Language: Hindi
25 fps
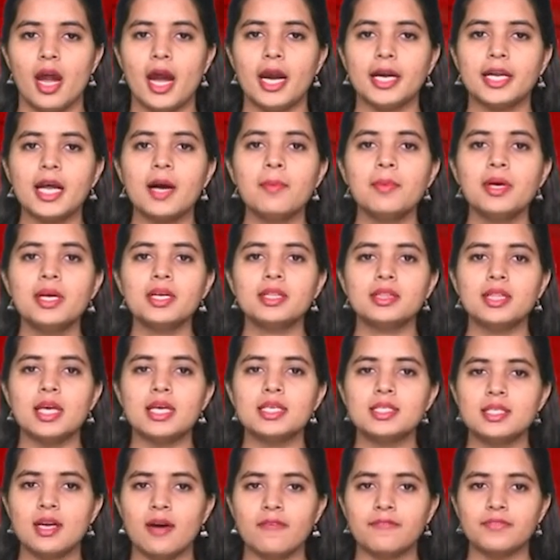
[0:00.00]
एटा में एक
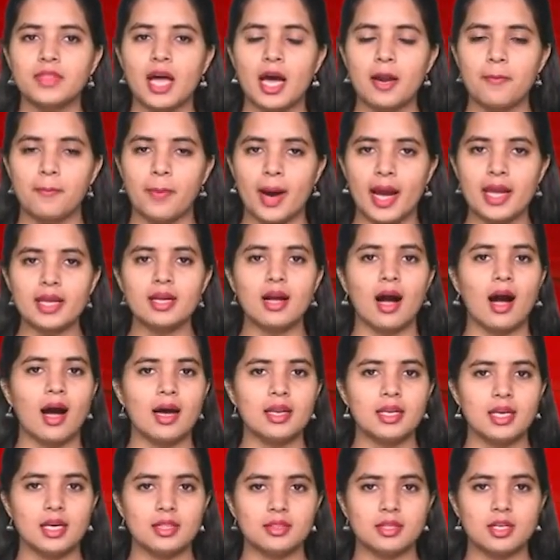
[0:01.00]
तेज रफ्तार बाइक
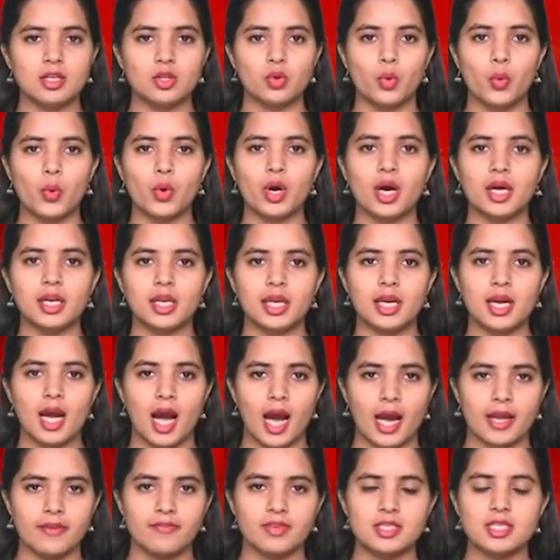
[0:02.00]
अनियंत्रित होकर के
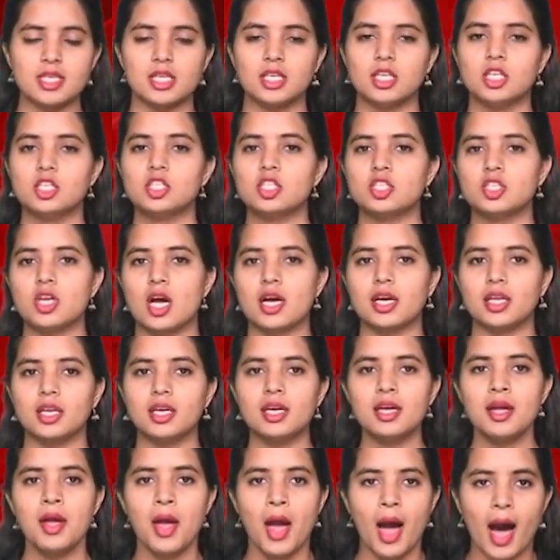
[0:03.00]
हाईवे से नीचे जा
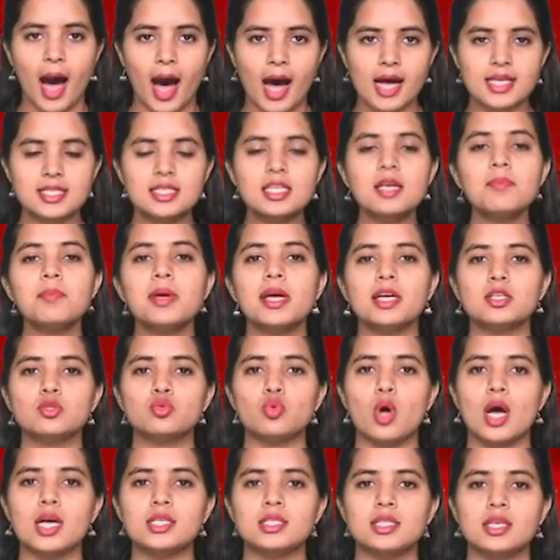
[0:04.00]
गिरी हादसे में
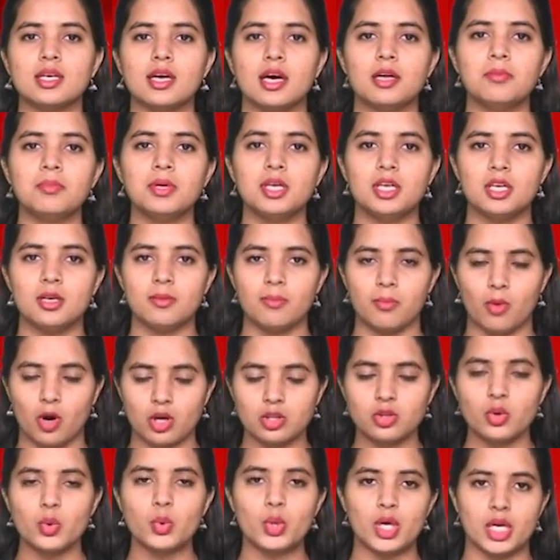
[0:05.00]
एक स्वास्थ्य कर्मी की
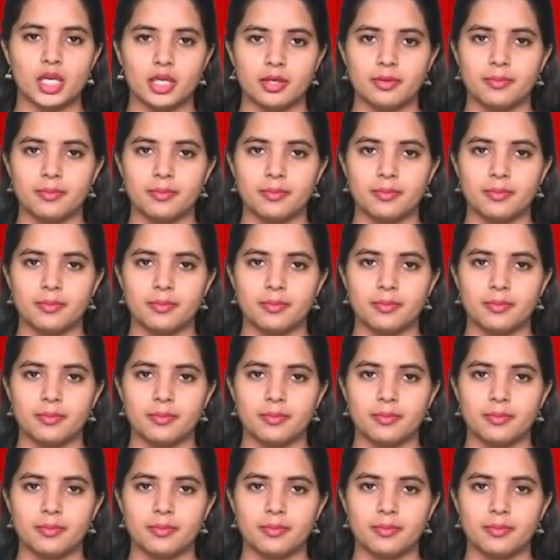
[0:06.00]
मौत हो गई